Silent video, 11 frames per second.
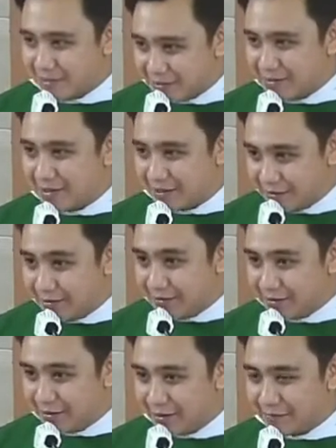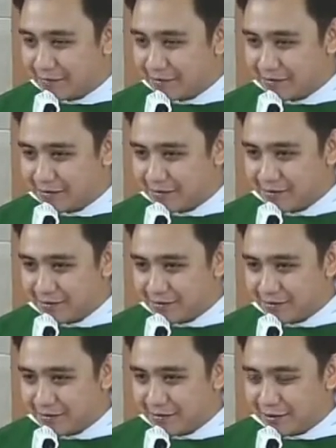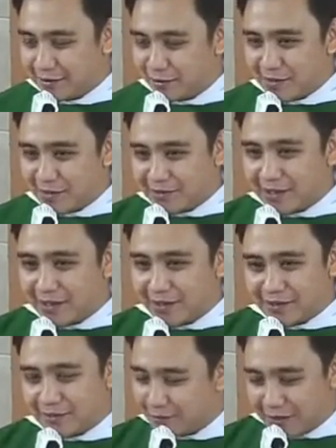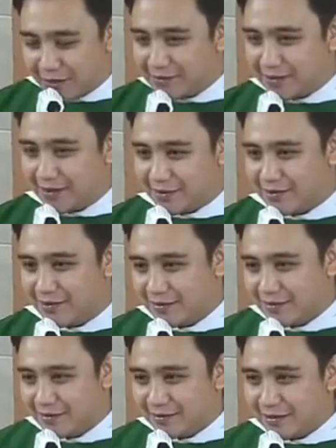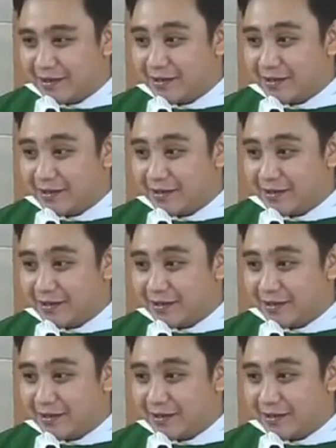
dari dari apa? dari rumah tetangga bukan ya dari